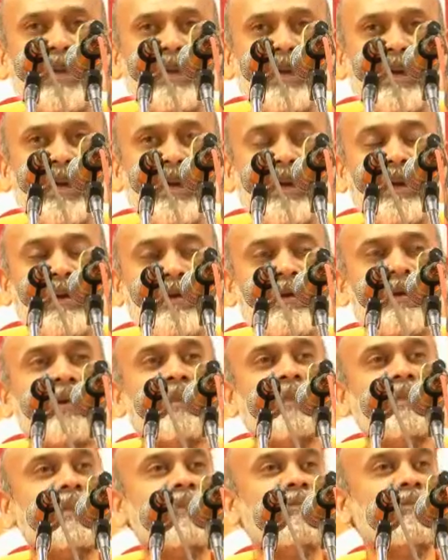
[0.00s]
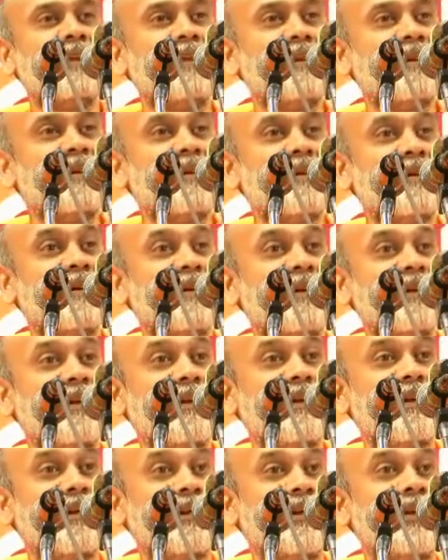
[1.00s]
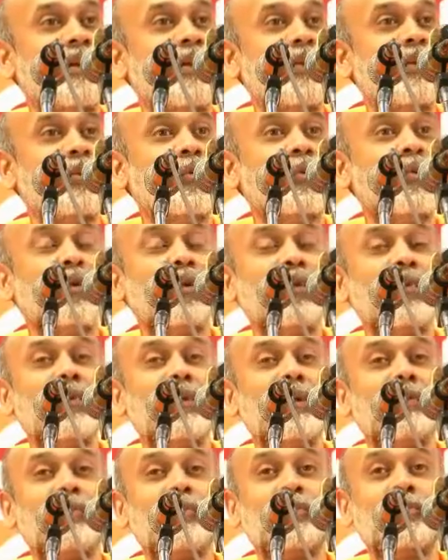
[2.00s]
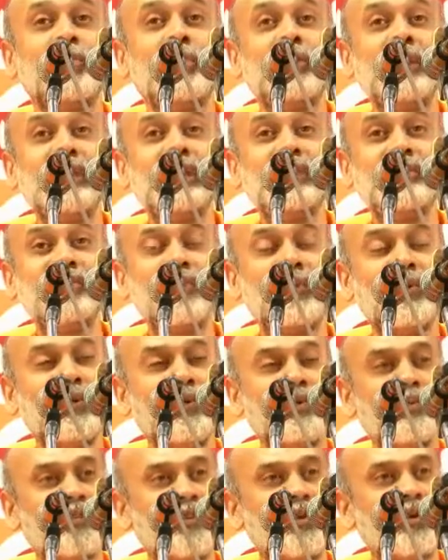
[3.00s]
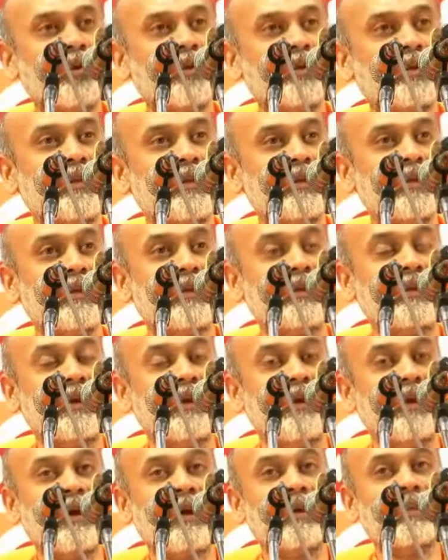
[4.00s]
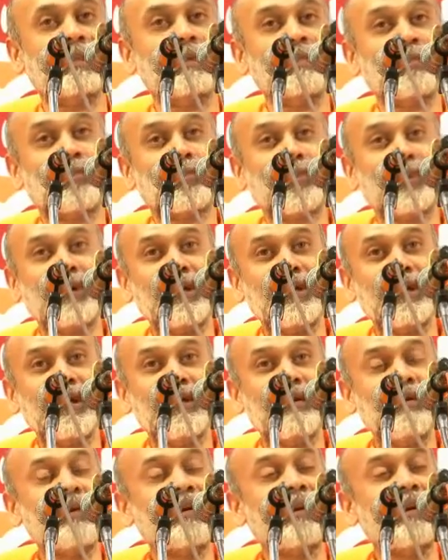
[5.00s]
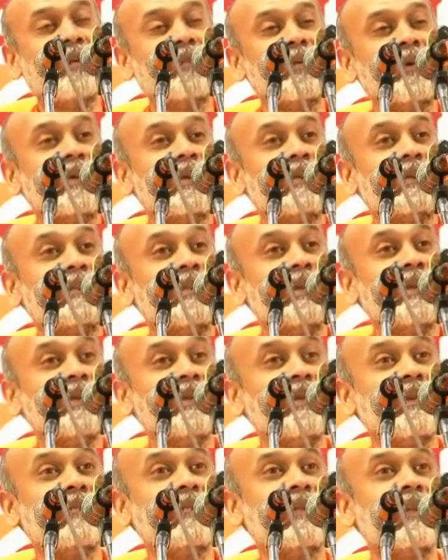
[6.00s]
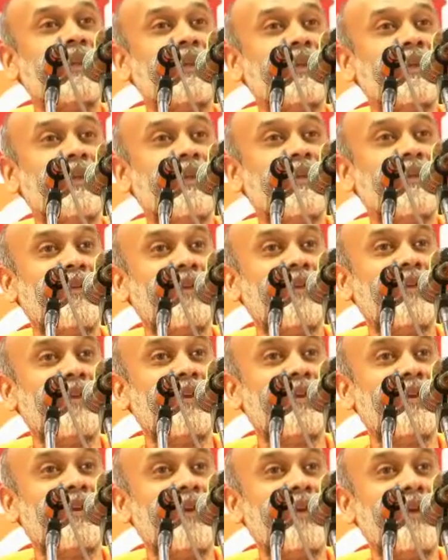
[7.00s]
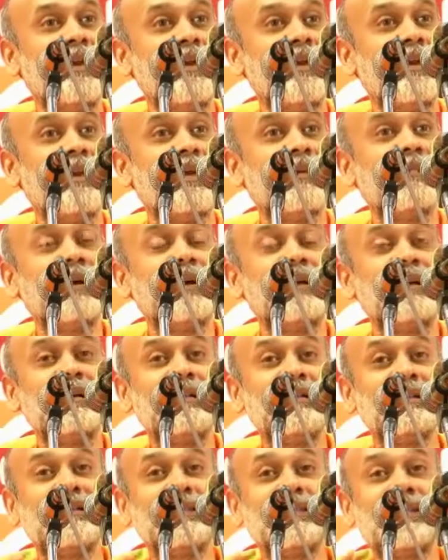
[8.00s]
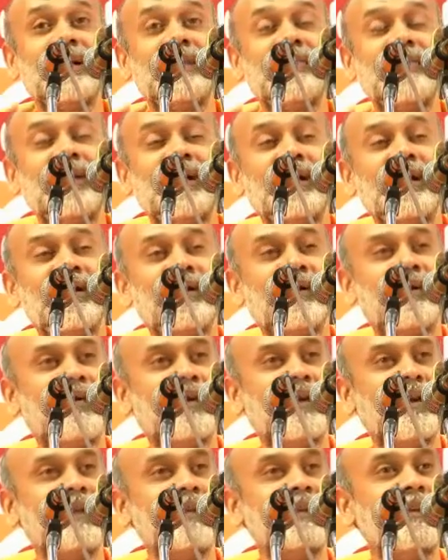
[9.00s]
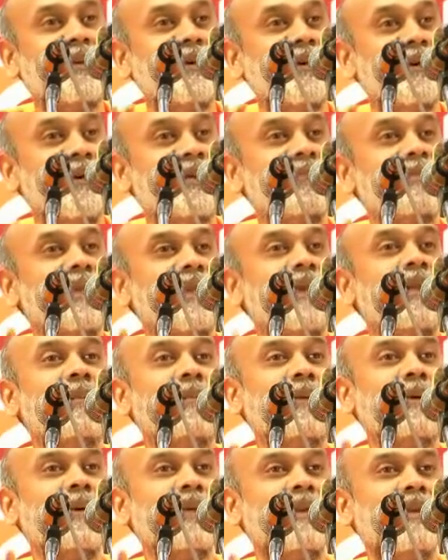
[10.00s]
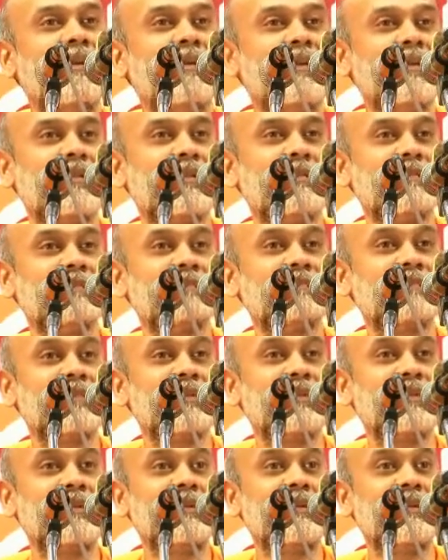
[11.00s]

அதே காதின் வழியாக ஒருவர் பொய் சொல்லும் பொழுது அது பொய் என்று நமக்கு தெரியவில்லை என்றால் நமக்கு தவறான ஞானம் ஏற்படுகின்றது